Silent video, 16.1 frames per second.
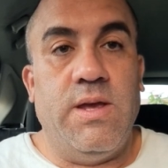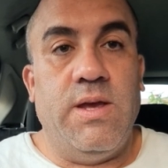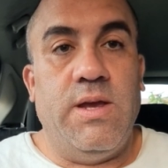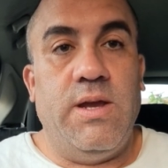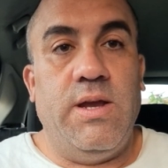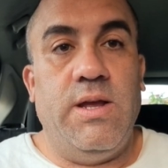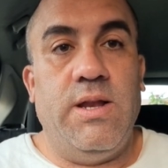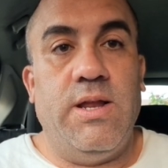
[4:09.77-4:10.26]

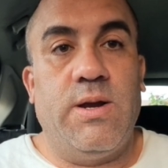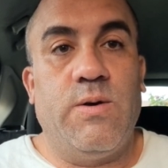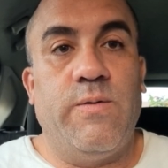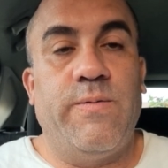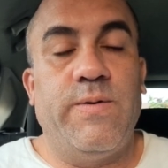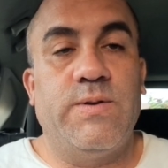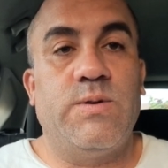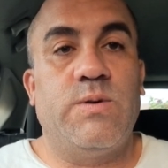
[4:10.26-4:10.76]
Y les
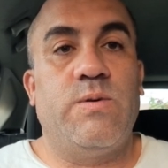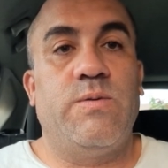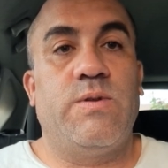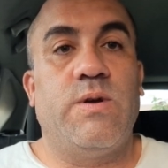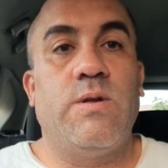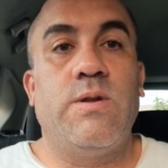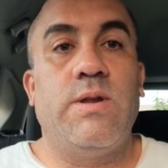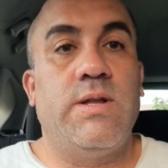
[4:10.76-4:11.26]
confieso con
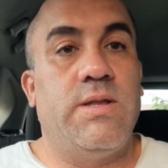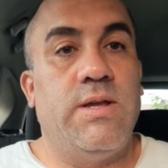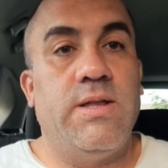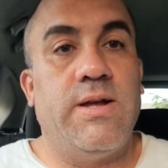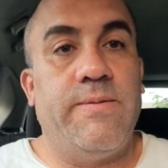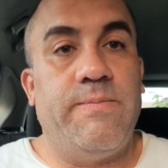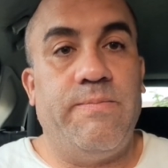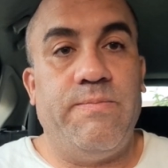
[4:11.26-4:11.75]
toda
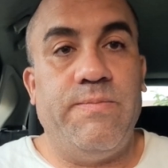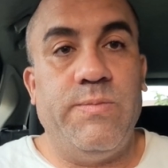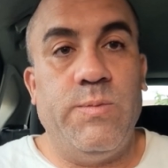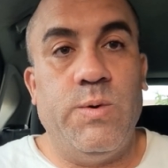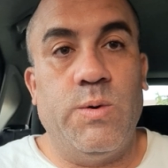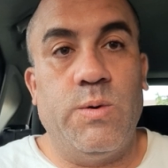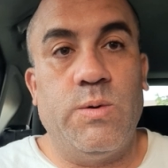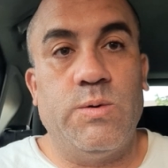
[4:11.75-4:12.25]
honestidad,
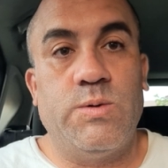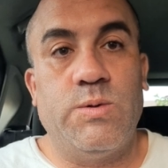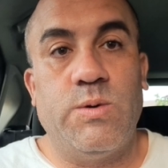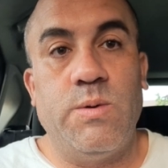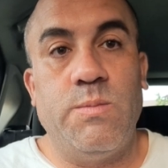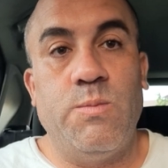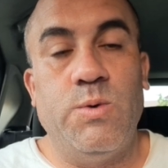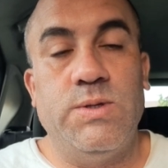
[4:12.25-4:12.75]
yo no
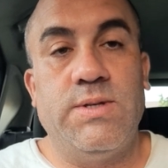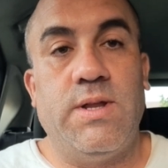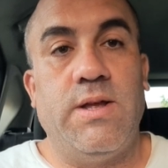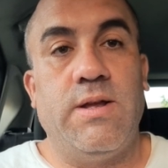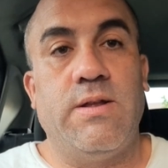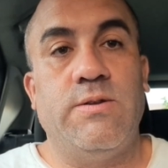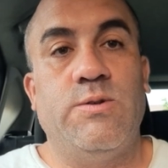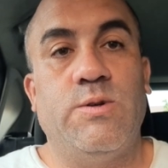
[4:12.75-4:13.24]
soy muy
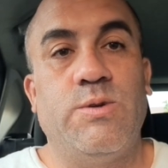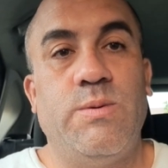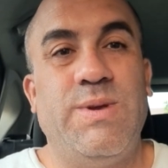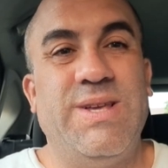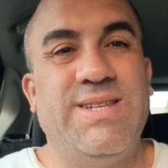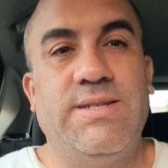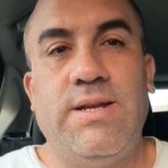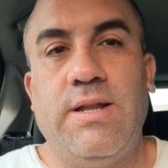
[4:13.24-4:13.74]
yo soy
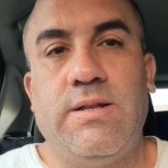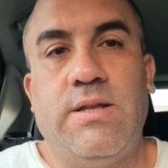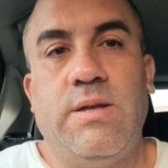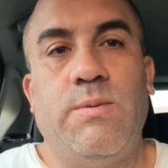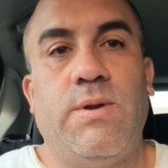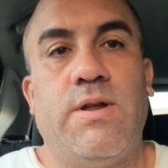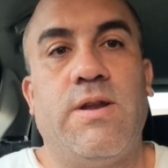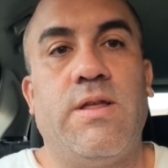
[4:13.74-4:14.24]
bien
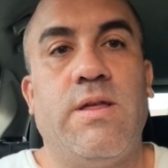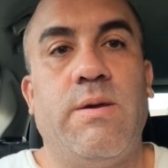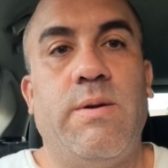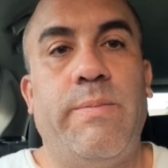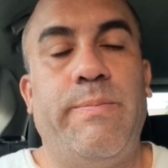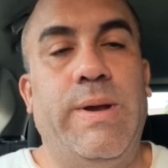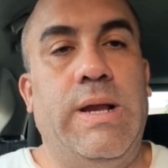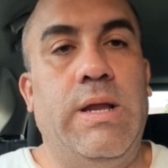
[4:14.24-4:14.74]
selectivo a la hora de
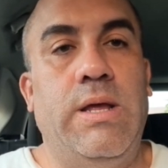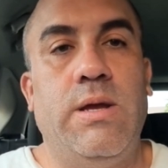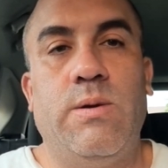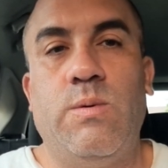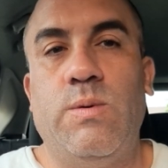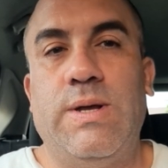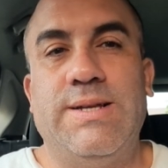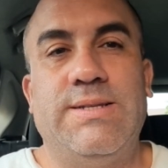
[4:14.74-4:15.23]
ver
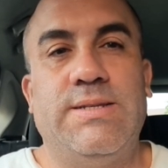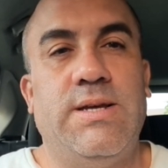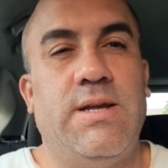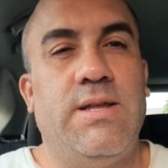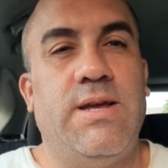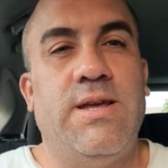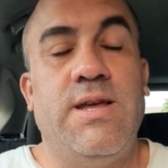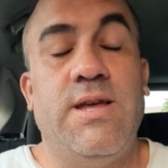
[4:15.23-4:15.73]
películas,
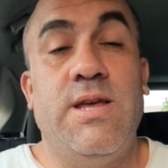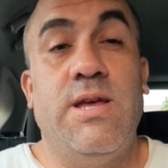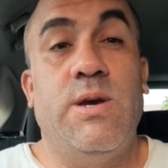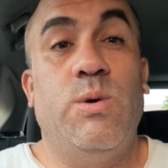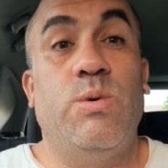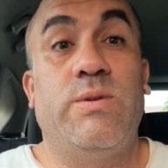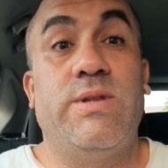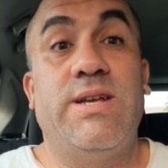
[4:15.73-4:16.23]
series.
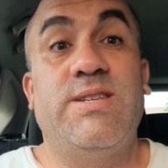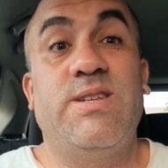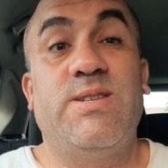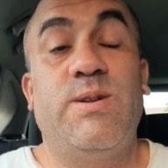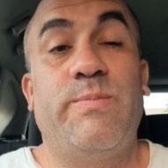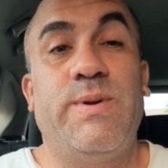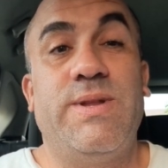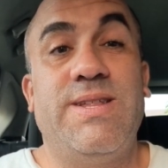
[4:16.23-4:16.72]
Ustedes se
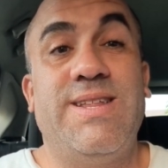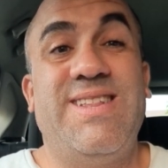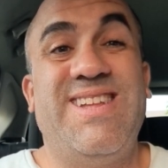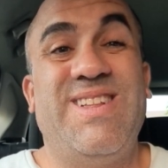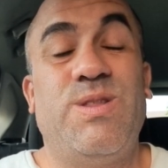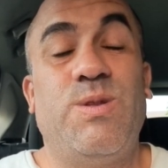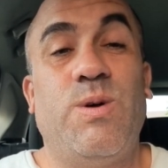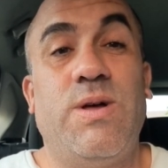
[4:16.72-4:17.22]
sorprenden
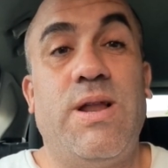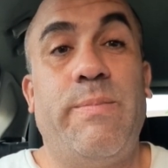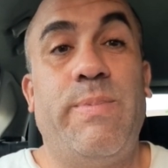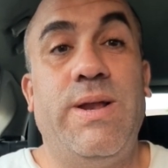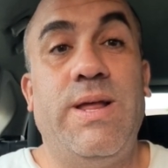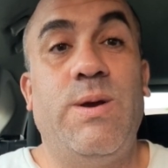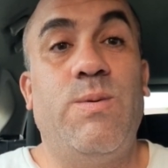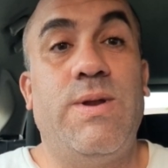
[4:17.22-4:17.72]
de todas las
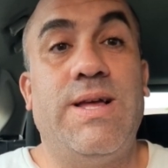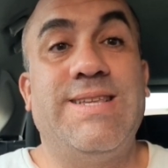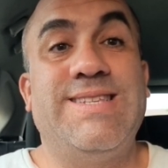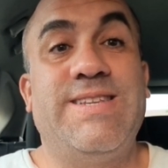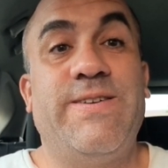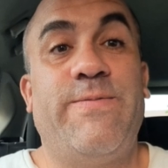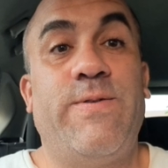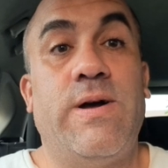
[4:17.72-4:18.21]

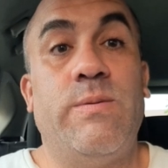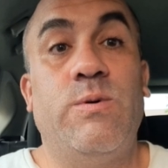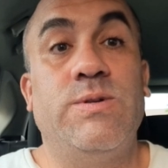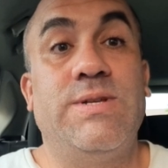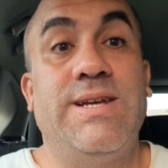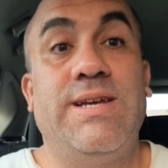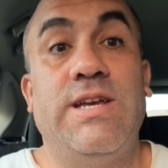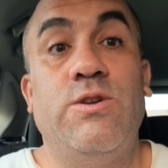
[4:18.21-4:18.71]
películas
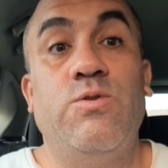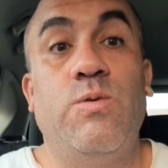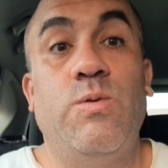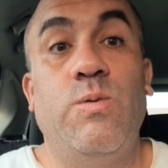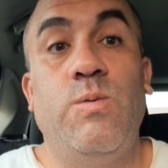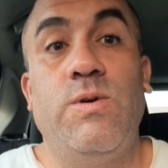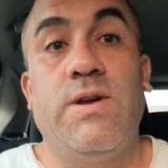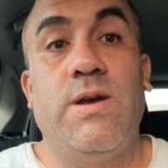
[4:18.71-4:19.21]
famosas que yo
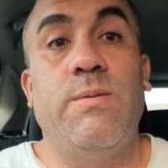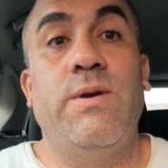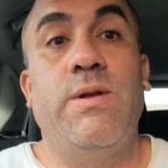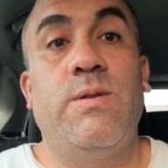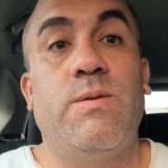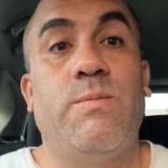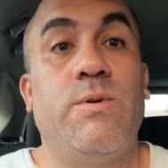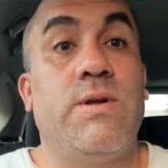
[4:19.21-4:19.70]
nunca he
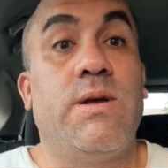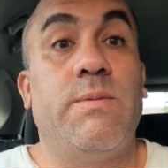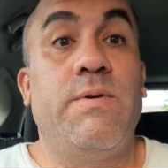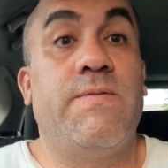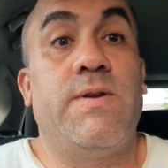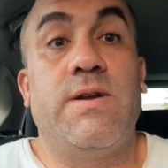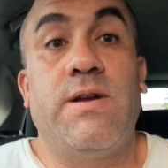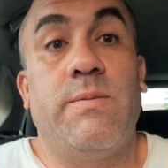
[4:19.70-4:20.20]
visto porque a mí
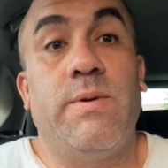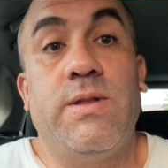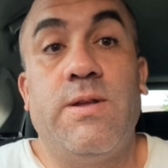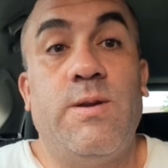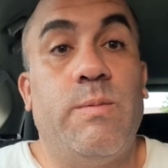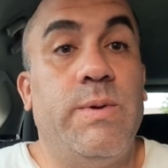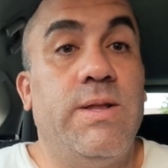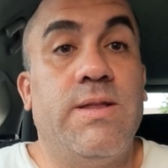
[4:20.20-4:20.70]
francamente
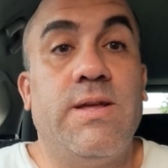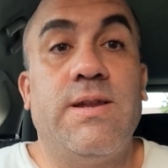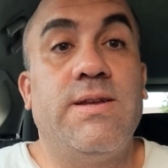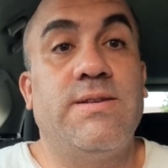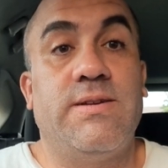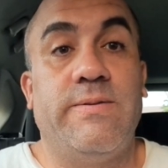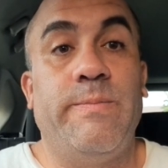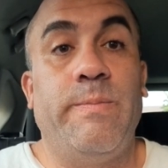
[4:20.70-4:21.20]
no me interesan.